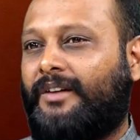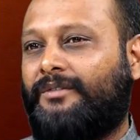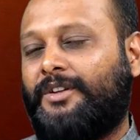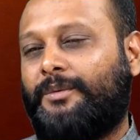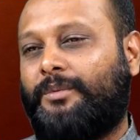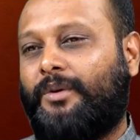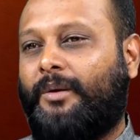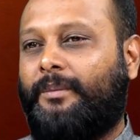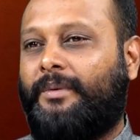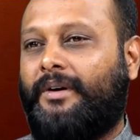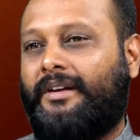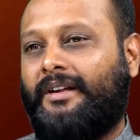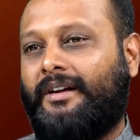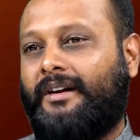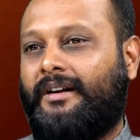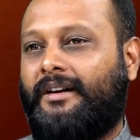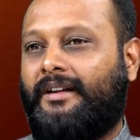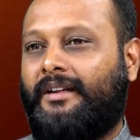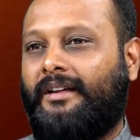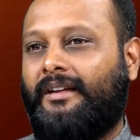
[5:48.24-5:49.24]
ఆఫ్ ది ప్రాపర్టీ
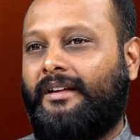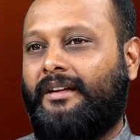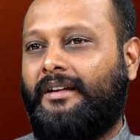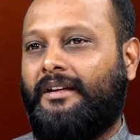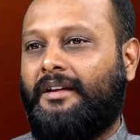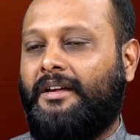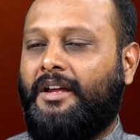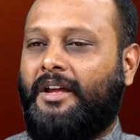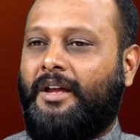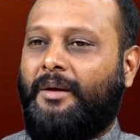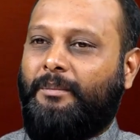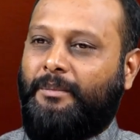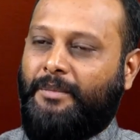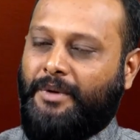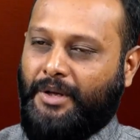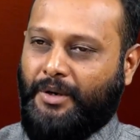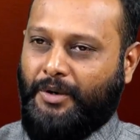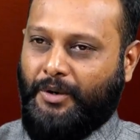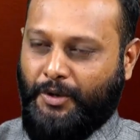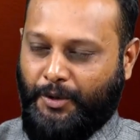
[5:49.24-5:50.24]
అంటే
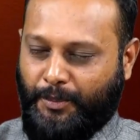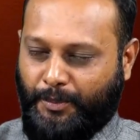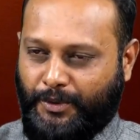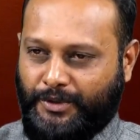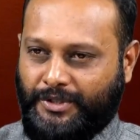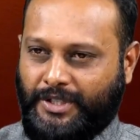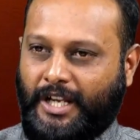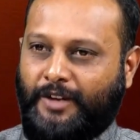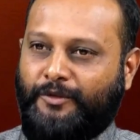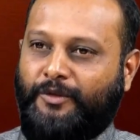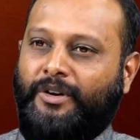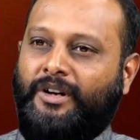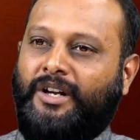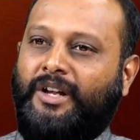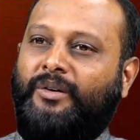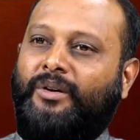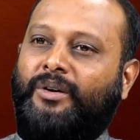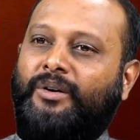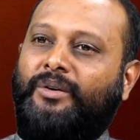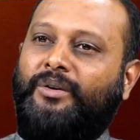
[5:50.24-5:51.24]
మీరు ఇప్పుడు సెల్ ఫోన్
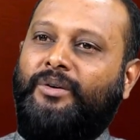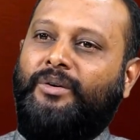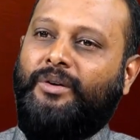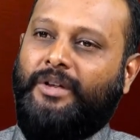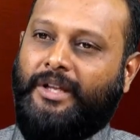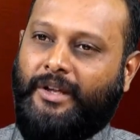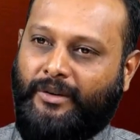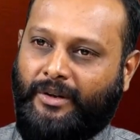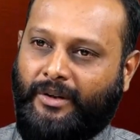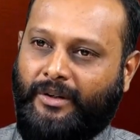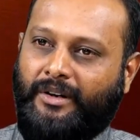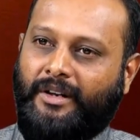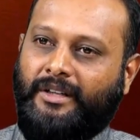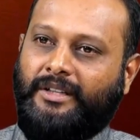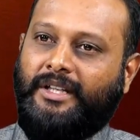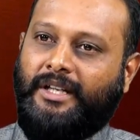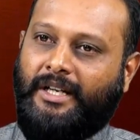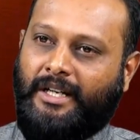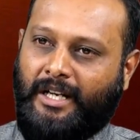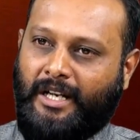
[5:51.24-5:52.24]
టవర్లు
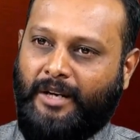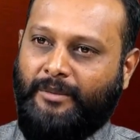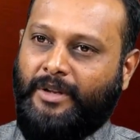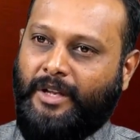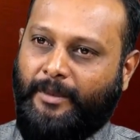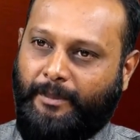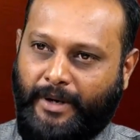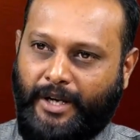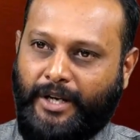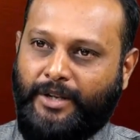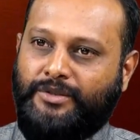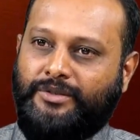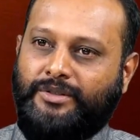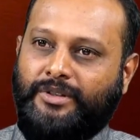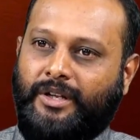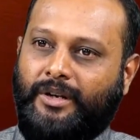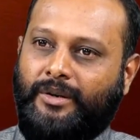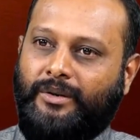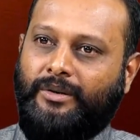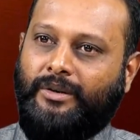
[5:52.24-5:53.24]
ఎవరెవరైతే ఇళ్ళల మీద
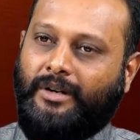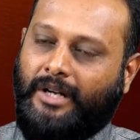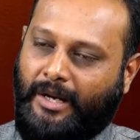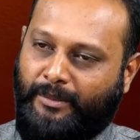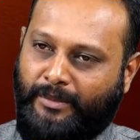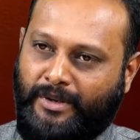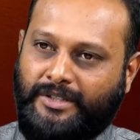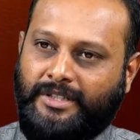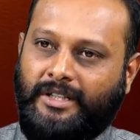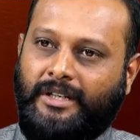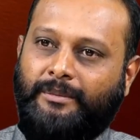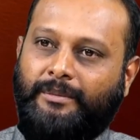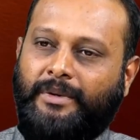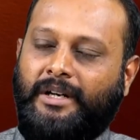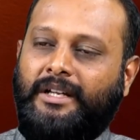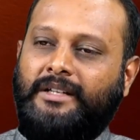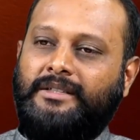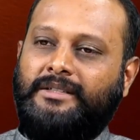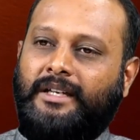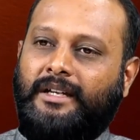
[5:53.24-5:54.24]
పెట్టించుకున్నారో కమర్షియల్
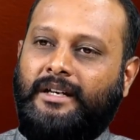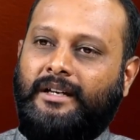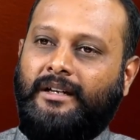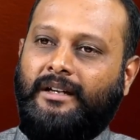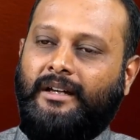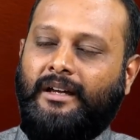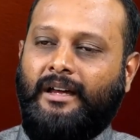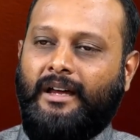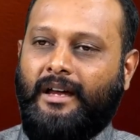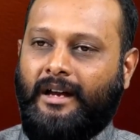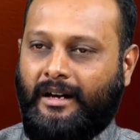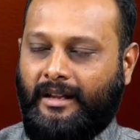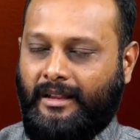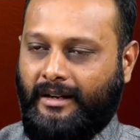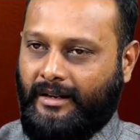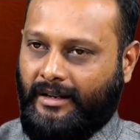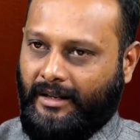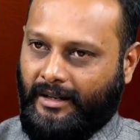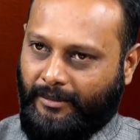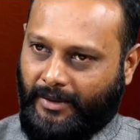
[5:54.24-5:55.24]
బిల్డింగ్స్ అయినా
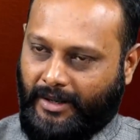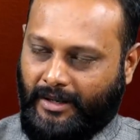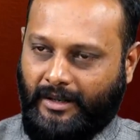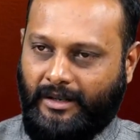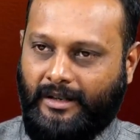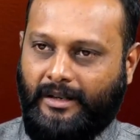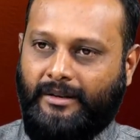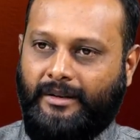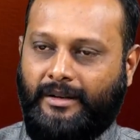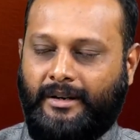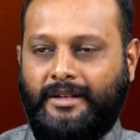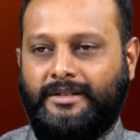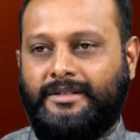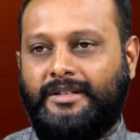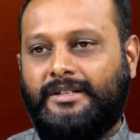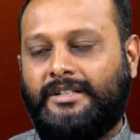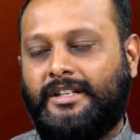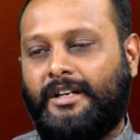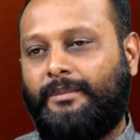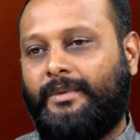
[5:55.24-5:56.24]
లేదంటే మన
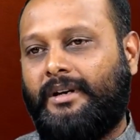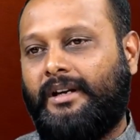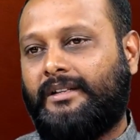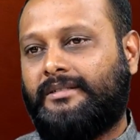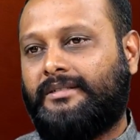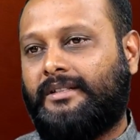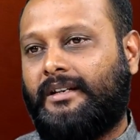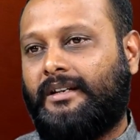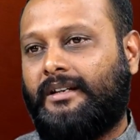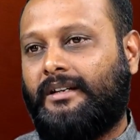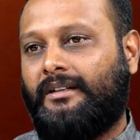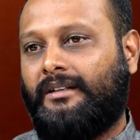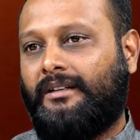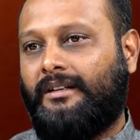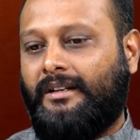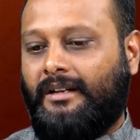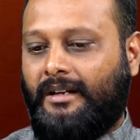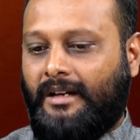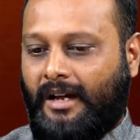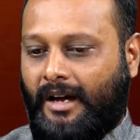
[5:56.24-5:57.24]
రెసిడెన్షియల్ బిల్డింగ్స్ అయినా
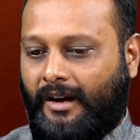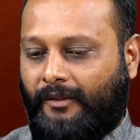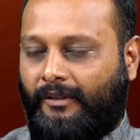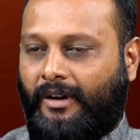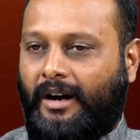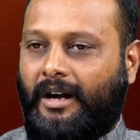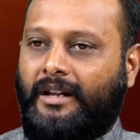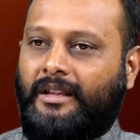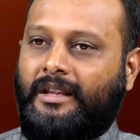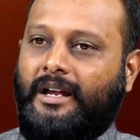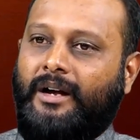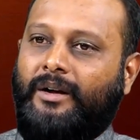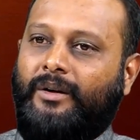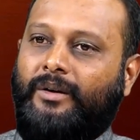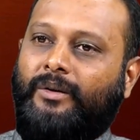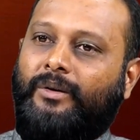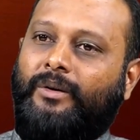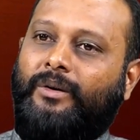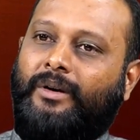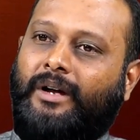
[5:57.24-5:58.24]
వాళ్ళ
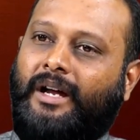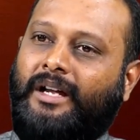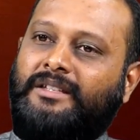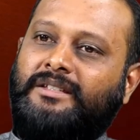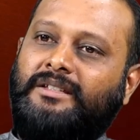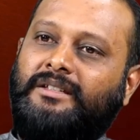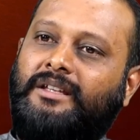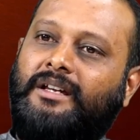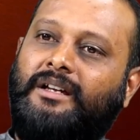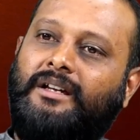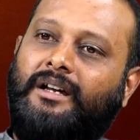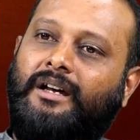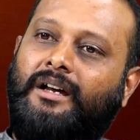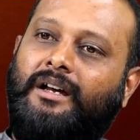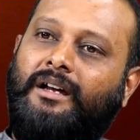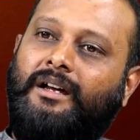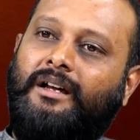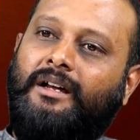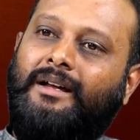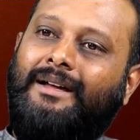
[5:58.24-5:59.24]
దాంట్లో ఖచ్చితంగా
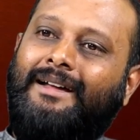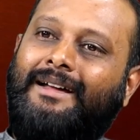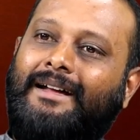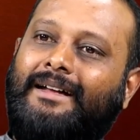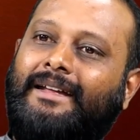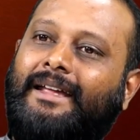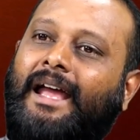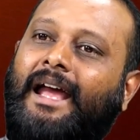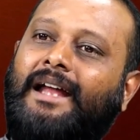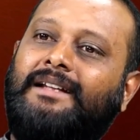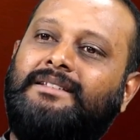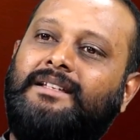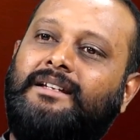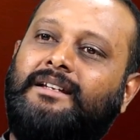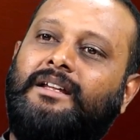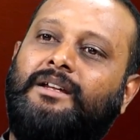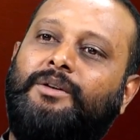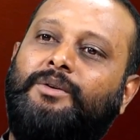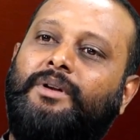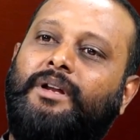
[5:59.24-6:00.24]

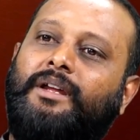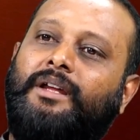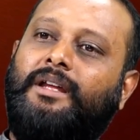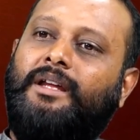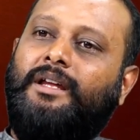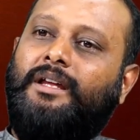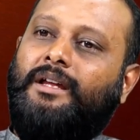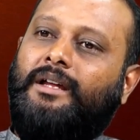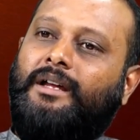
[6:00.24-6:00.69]
క్యాన్సర్కి గురయ్యే